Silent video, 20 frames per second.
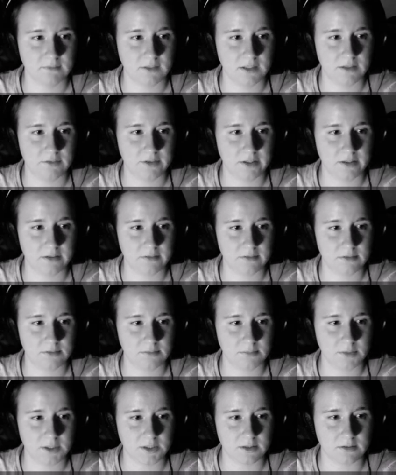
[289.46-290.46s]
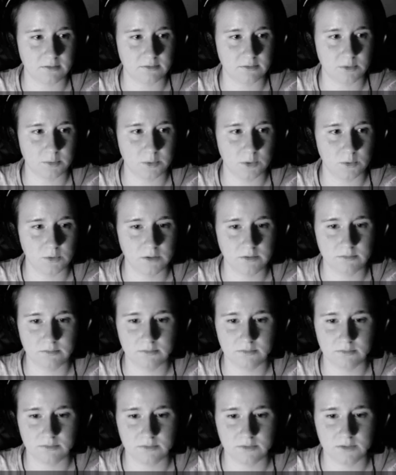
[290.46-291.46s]
Ihr werdet mich dann überholen. Da
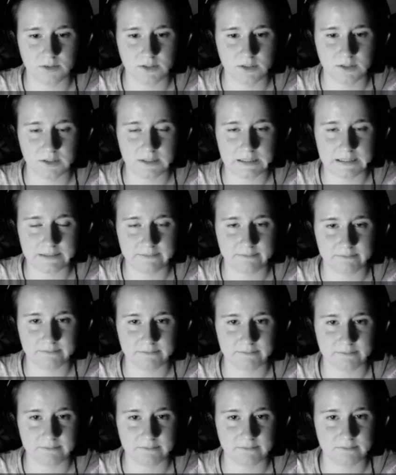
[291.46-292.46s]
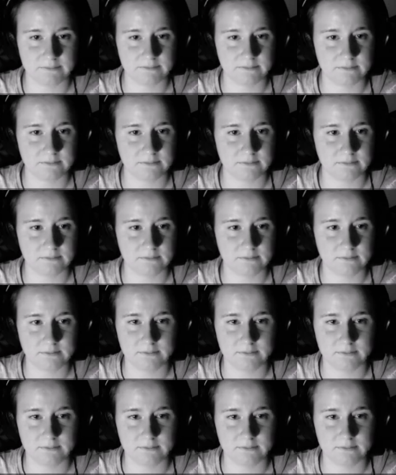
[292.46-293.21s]
ist irgendwo ein Zombie. Scheiße.